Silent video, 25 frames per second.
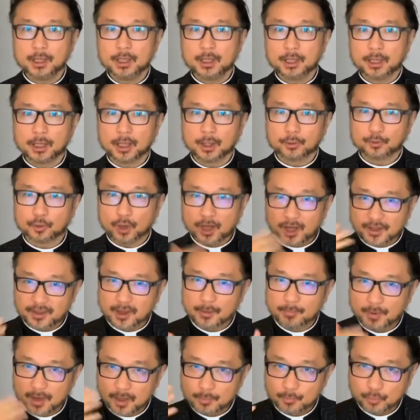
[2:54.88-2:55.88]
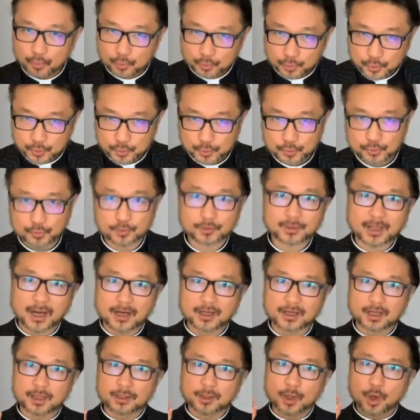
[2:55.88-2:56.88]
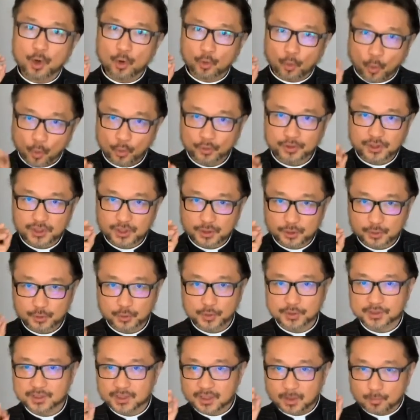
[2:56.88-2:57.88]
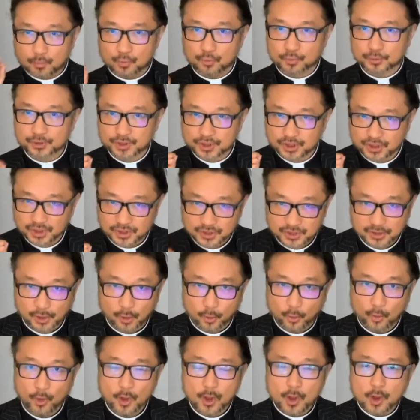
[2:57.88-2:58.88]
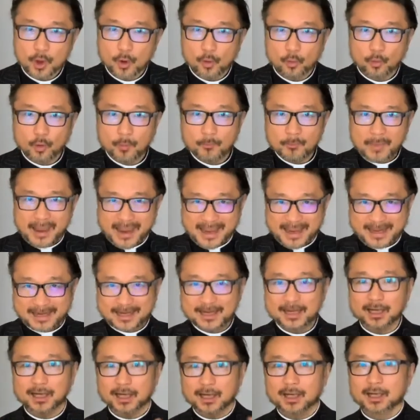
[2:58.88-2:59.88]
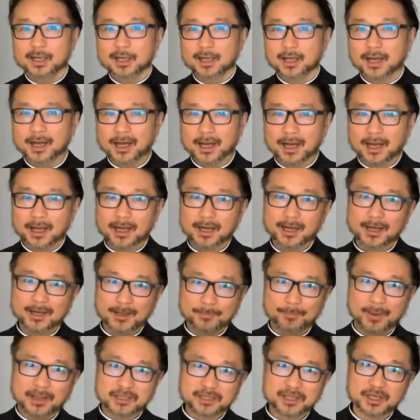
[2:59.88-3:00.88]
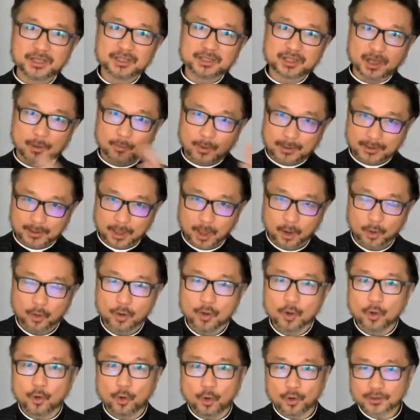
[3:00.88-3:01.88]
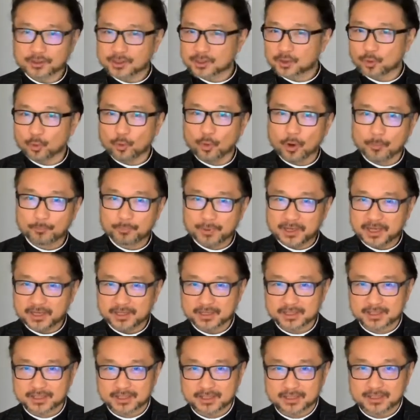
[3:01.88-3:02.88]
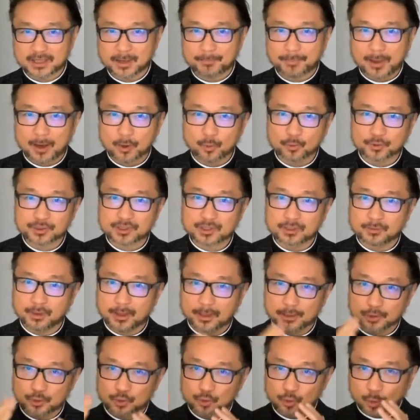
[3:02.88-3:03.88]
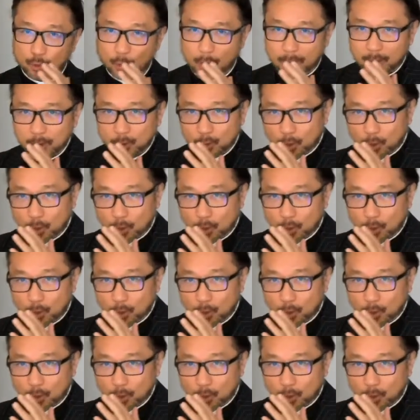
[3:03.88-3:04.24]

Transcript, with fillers: 呃约翰贝尔牧区担任国际学生的牧师的时候，我每个啊礼拜天讲完道，或者说我平时在办公室里面做完